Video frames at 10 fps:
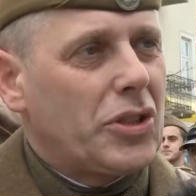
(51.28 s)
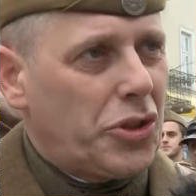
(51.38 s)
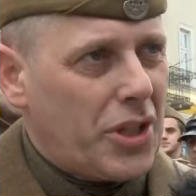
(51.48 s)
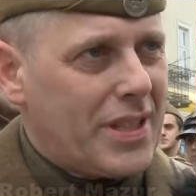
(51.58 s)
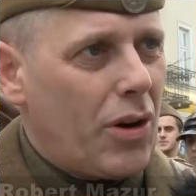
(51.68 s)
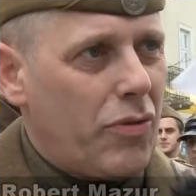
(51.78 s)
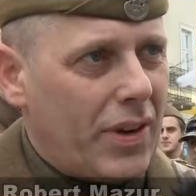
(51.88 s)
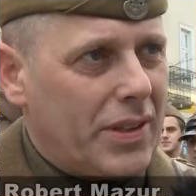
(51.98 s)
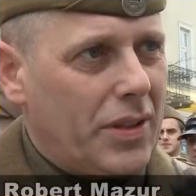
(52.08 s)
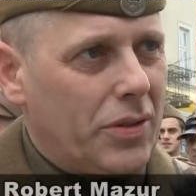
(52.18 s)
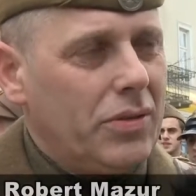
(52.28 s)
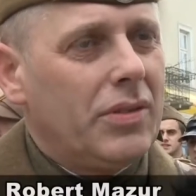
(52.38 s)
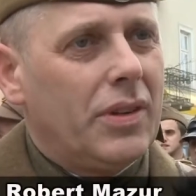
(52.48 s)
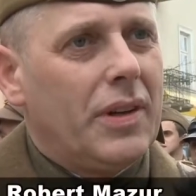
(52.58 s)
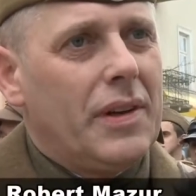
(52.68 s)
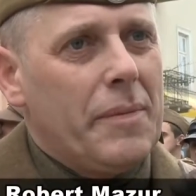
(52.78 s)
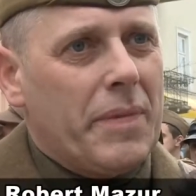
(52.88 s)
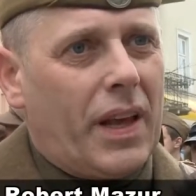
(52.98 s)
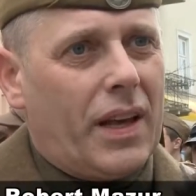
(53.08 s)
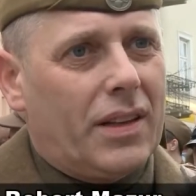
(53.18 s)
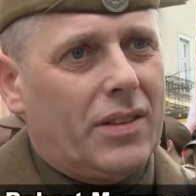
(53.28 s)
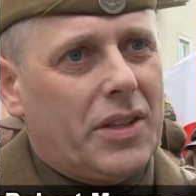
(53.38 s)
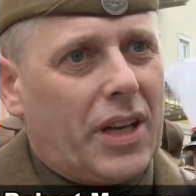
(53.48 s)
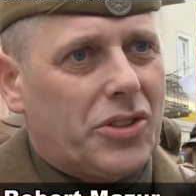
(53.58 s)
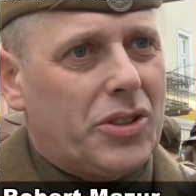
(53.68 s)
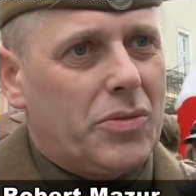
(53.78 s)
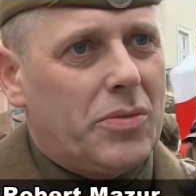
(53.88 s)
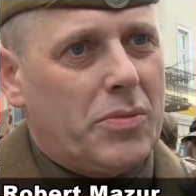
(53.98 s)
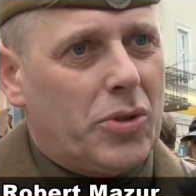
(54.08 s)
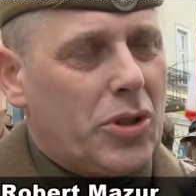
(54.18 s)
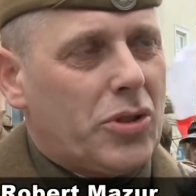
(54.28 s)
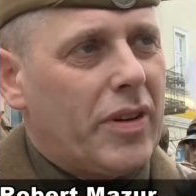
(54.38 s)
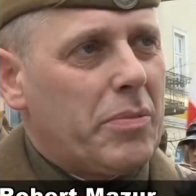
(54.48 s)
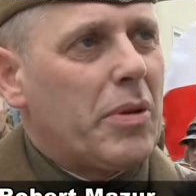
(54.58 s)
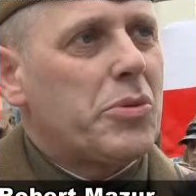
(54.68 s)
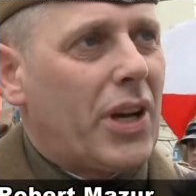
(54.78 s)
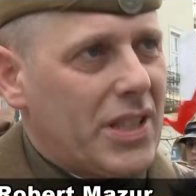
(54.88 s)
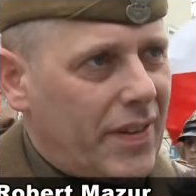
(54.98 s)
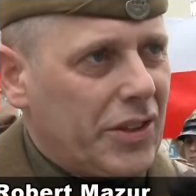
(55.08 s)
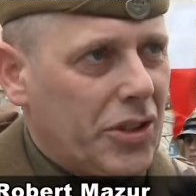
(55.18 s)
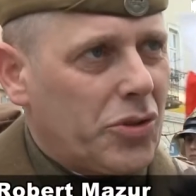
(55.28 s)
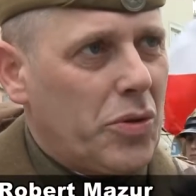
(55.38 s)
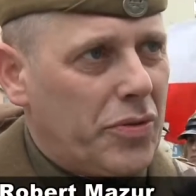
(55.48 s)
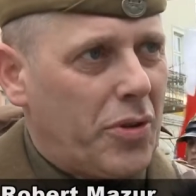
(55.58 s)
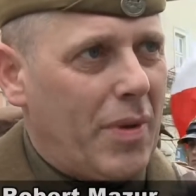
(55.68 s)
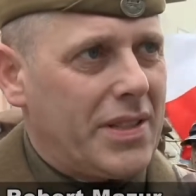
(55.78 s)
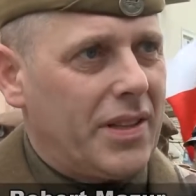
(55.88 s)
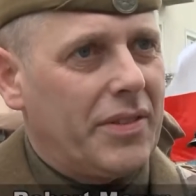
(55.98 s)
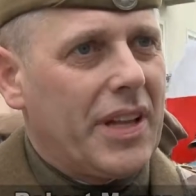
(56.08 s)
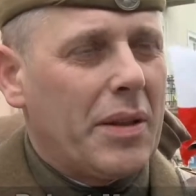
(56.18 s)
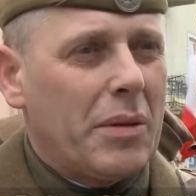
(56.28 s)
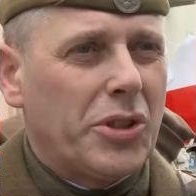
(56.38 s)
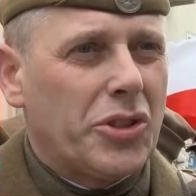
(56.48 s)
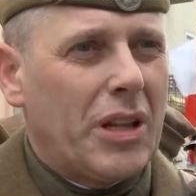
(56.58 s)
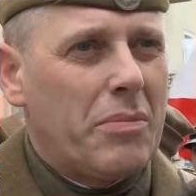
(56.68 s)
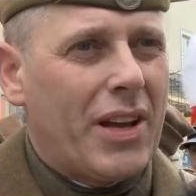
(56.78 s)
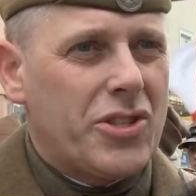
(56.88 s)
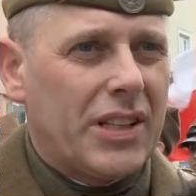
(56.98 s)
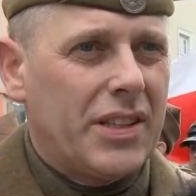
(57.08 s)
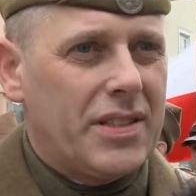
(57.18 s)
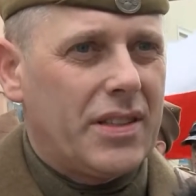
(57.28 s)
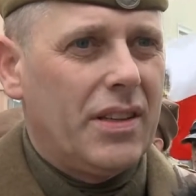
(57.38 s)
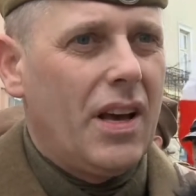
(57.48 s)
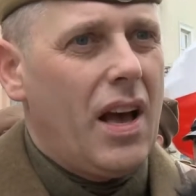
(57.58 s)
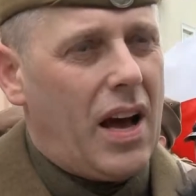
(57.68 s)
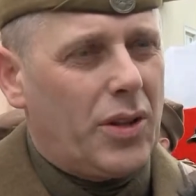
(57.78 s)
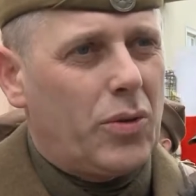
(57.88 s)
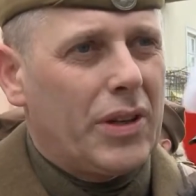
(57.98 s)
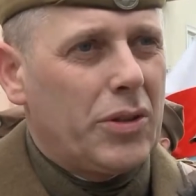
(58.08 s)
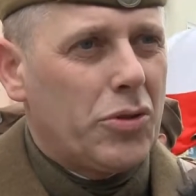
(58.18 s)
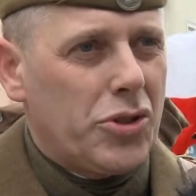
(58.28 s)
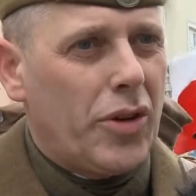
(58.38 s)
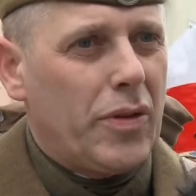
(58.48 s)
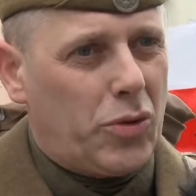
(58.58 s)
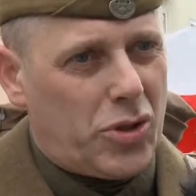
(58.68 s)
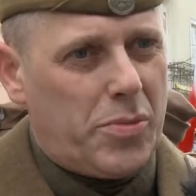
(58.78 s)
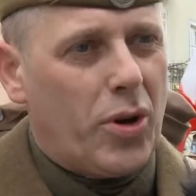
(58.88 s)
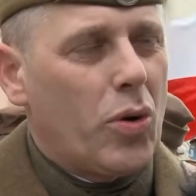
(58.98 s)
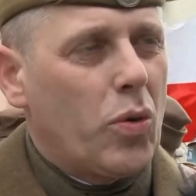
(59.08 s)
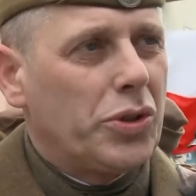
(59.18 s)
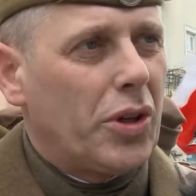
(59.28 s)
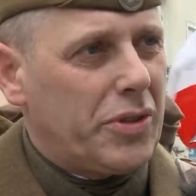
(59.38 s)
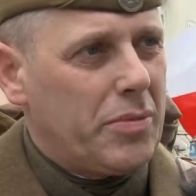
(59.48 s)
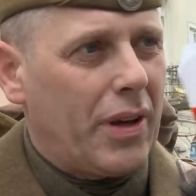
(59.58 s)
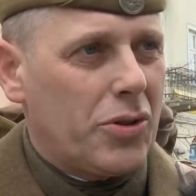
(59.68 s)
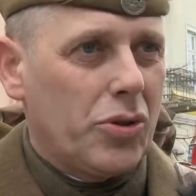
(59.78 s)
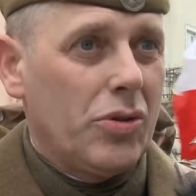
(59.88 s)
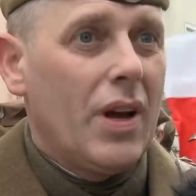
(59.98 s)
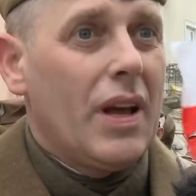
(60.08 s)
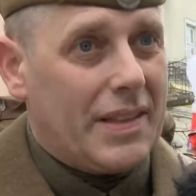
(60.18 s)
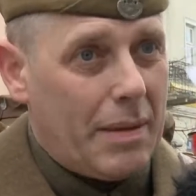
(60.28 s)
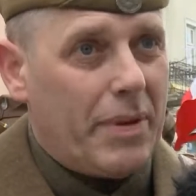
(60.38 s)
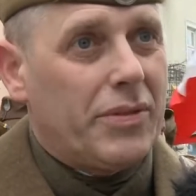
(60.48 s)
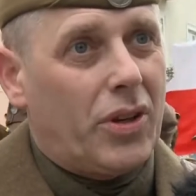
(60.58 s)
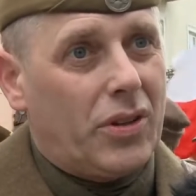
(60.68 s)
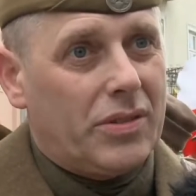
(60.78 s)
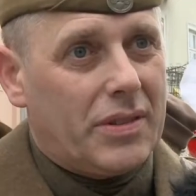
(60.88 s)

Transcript: co się stało w Katyniu. No i każdy młody człowiek powinien przekazywać też tą informację. Wydaje nam się, że ten Marsz Katyński, a dokładnie uczniowie, którzy biorą udział w tym marszu, na pewno